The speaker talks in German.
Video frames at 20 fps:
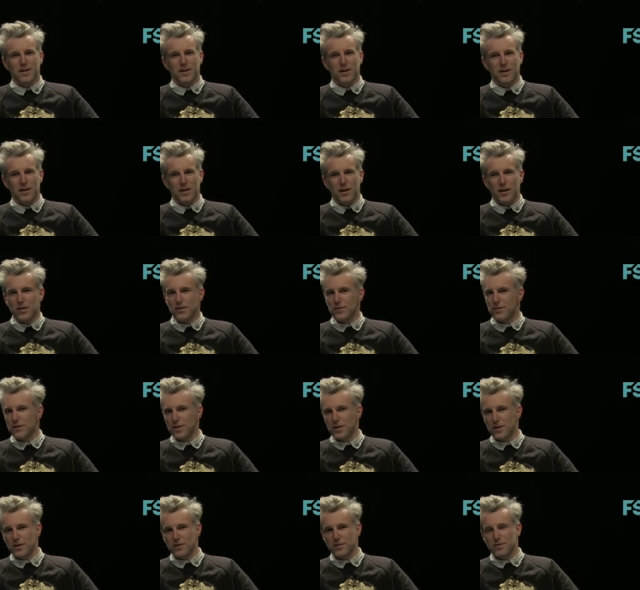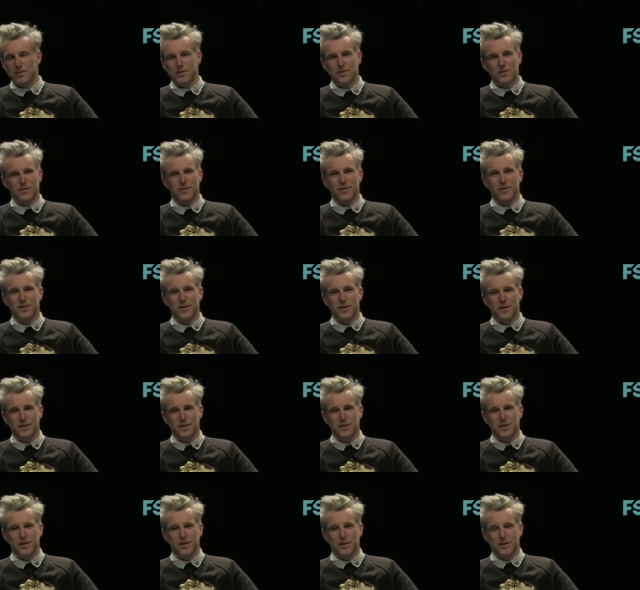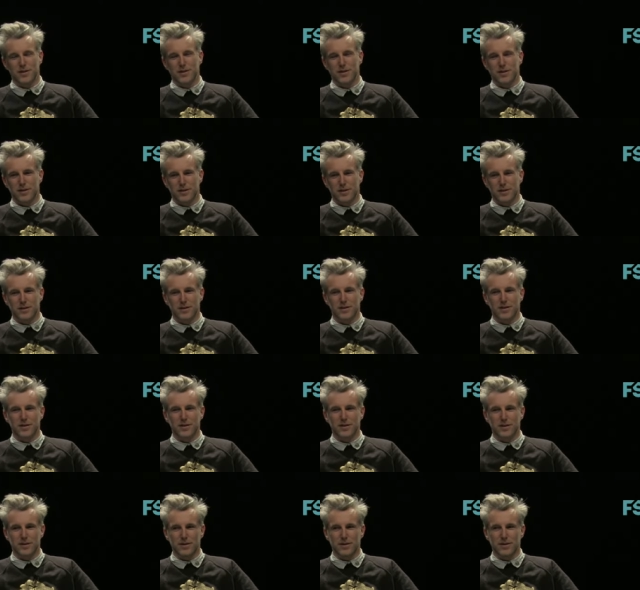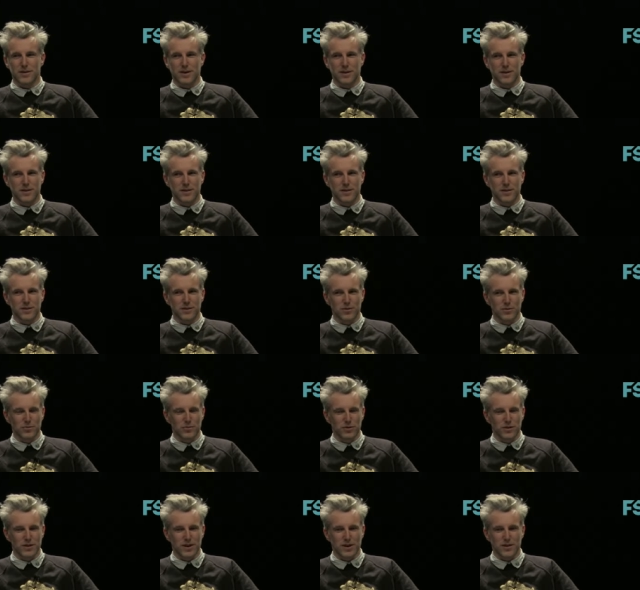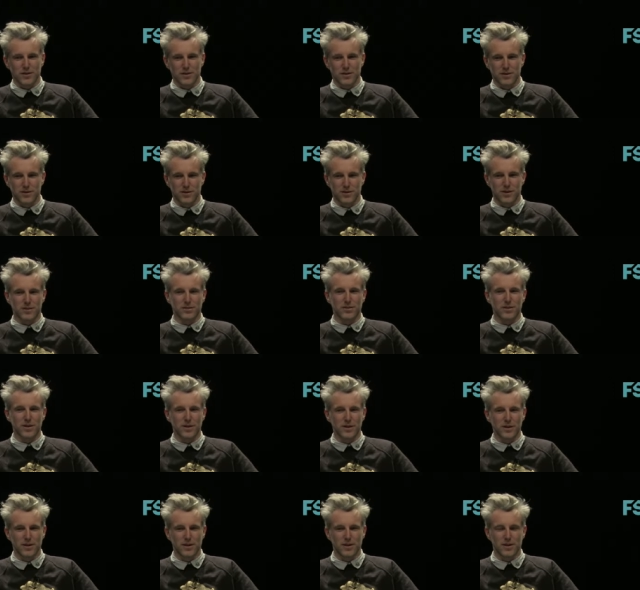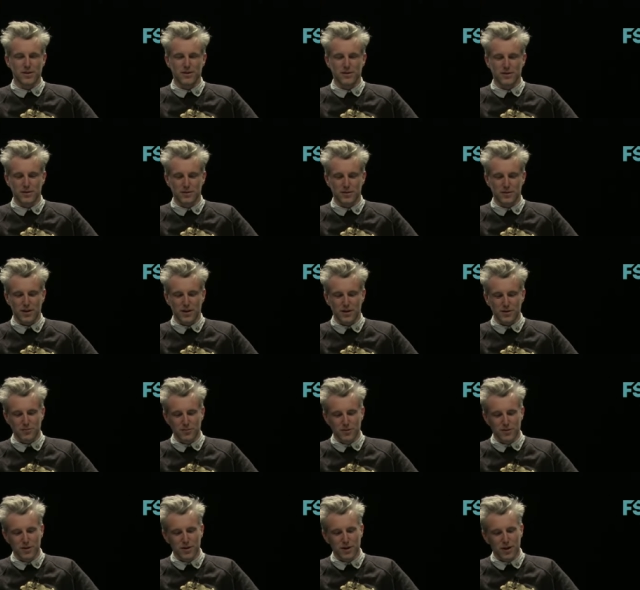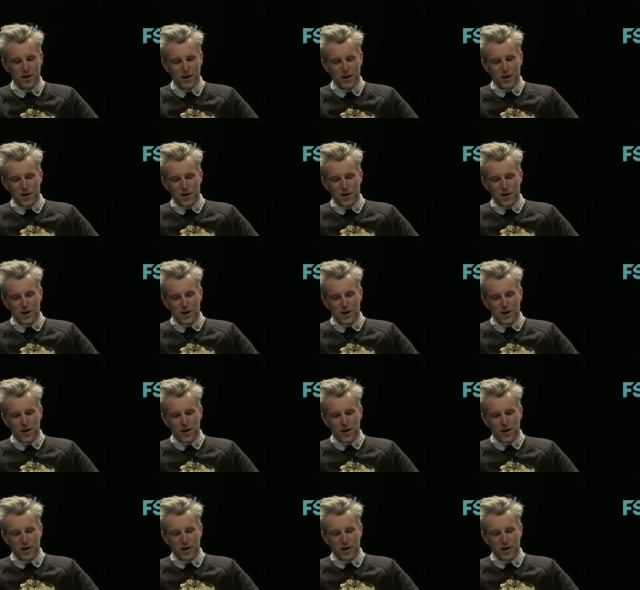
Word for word: Herausforderung für die äh, jetzigen Umstände, also hier in Salzburg.